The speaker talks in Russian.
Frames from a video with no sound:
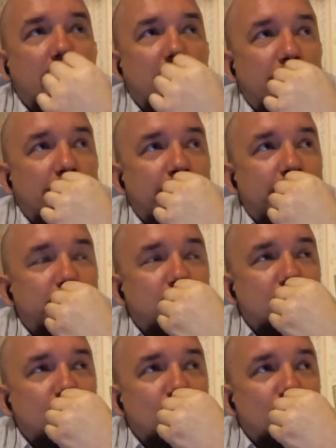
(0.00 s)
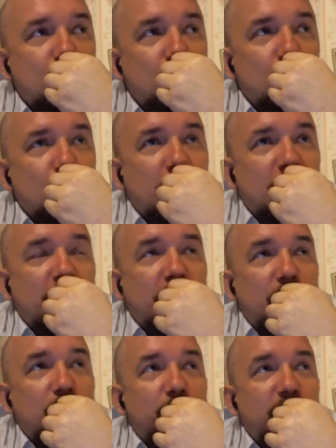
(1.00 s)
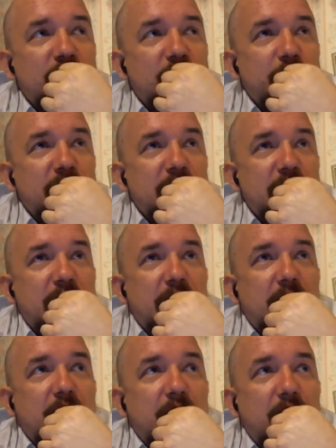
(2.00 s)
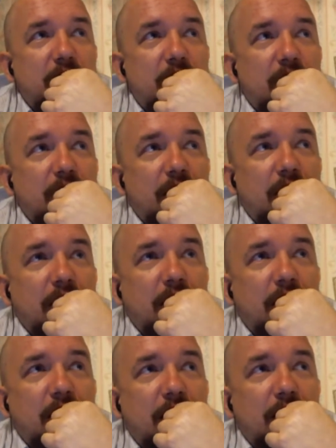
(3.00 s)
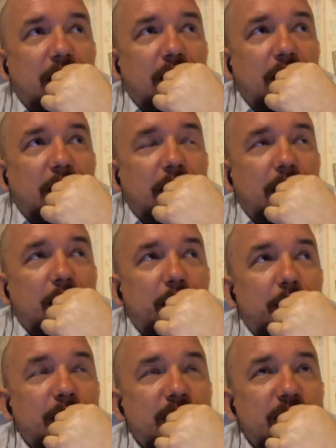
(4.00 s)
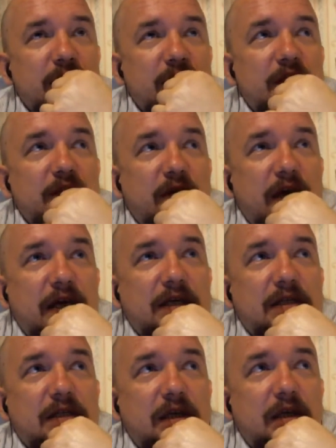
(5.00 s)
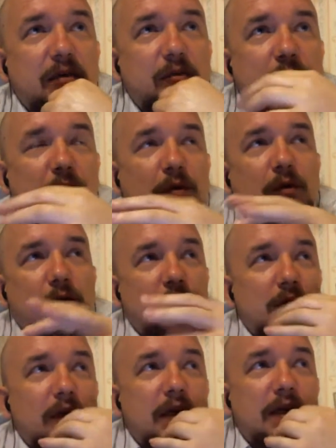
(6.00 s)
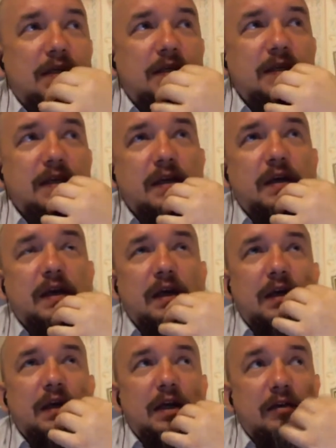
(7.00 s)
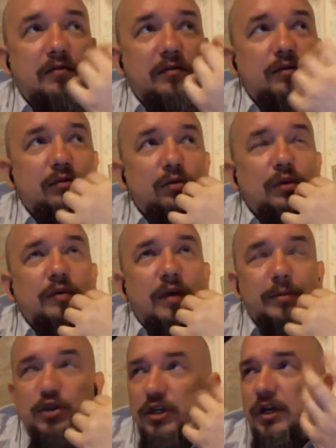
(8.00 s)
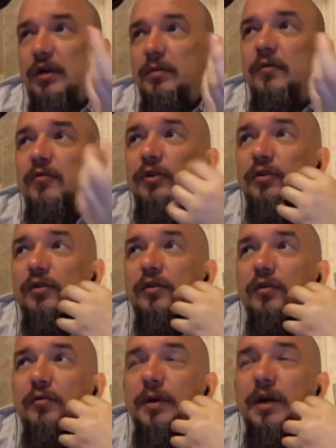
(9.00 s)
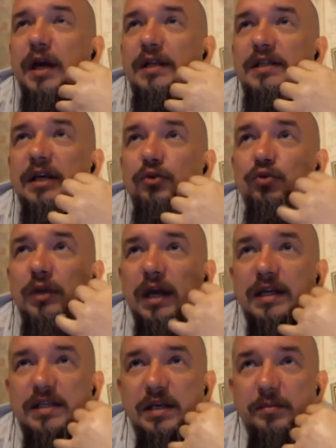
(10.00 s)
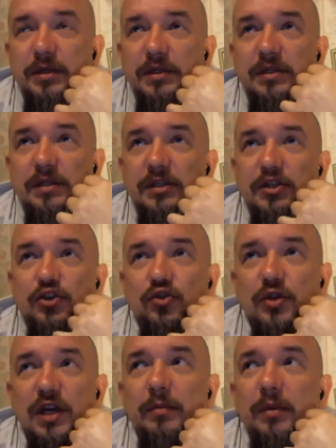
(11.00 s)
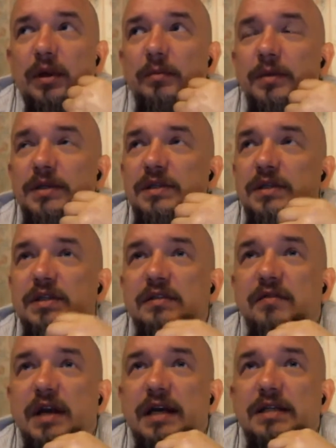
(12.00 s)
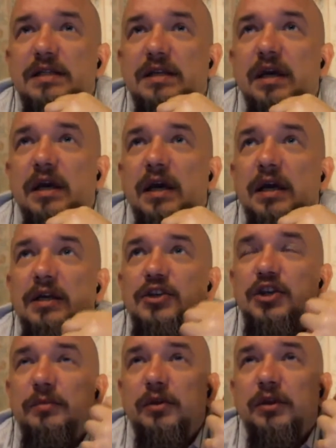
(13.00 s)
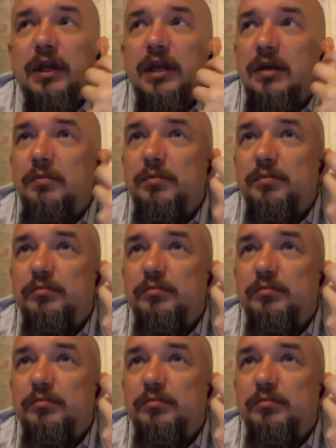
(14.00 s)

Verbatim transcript: а, в каком-то смысле а, бизнес является э, для России и, ну и вообще, как бы вот, э, приходя туда, где бизнеса еще не было, бизнес является чем-то таким